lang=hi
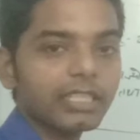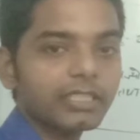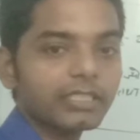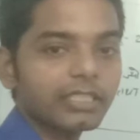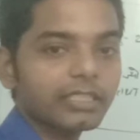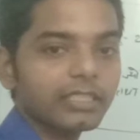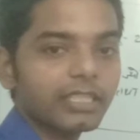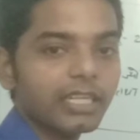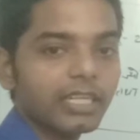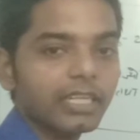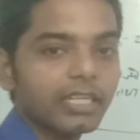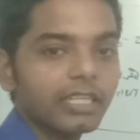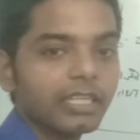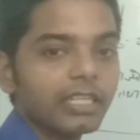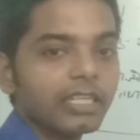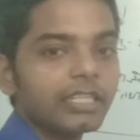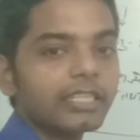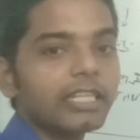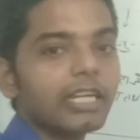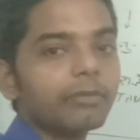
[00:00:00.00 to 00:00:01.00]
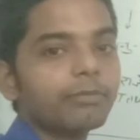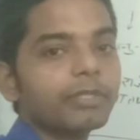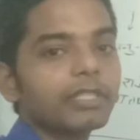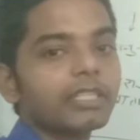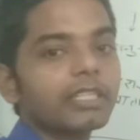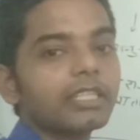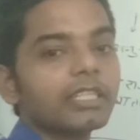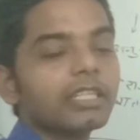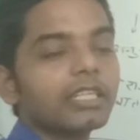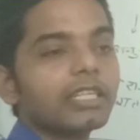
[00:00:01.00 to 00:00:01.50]
कर सकता है या
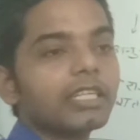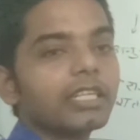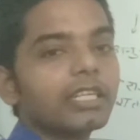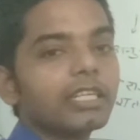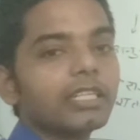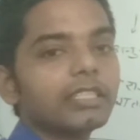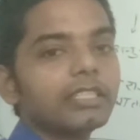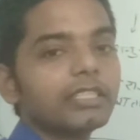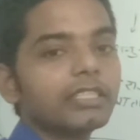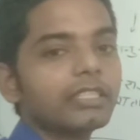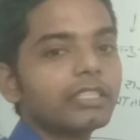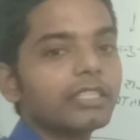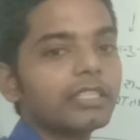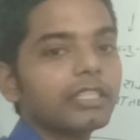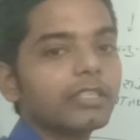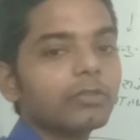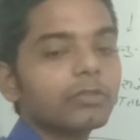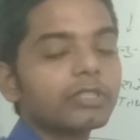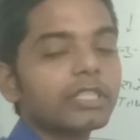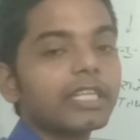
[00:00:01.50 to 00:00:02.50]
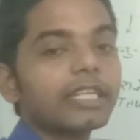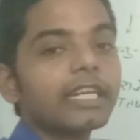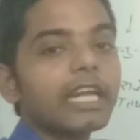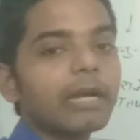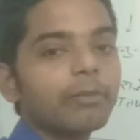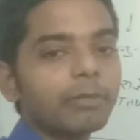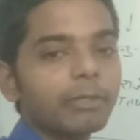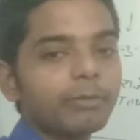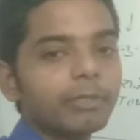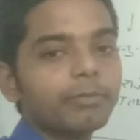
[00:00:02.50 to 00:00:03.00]
फिर उसके
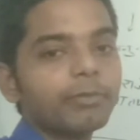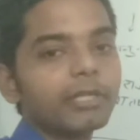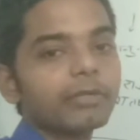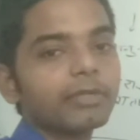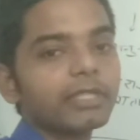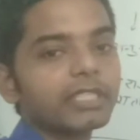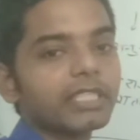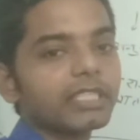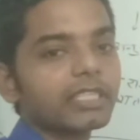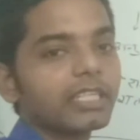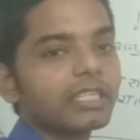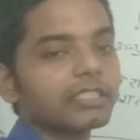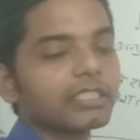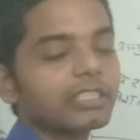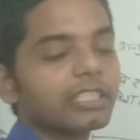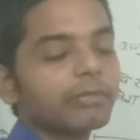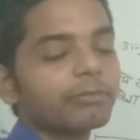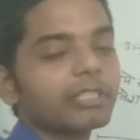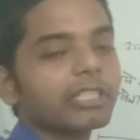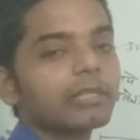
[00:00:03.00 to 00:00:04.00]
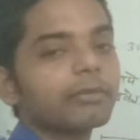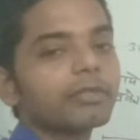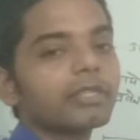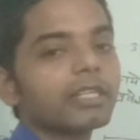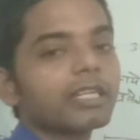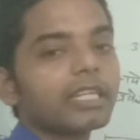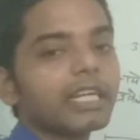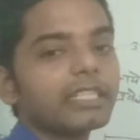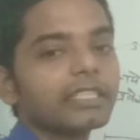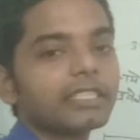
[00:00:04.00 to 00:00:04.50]
नाम में भी परिवर्तन कर सकता है
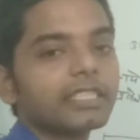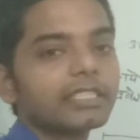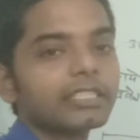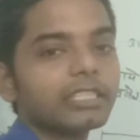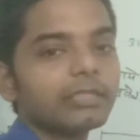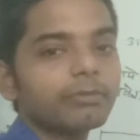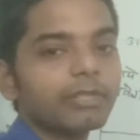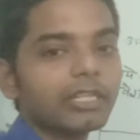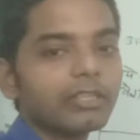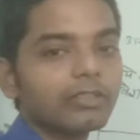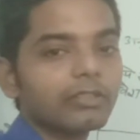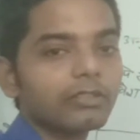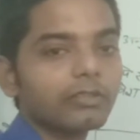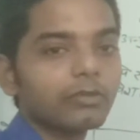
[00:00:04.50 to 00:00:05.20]
मतलब राज्य की सीमा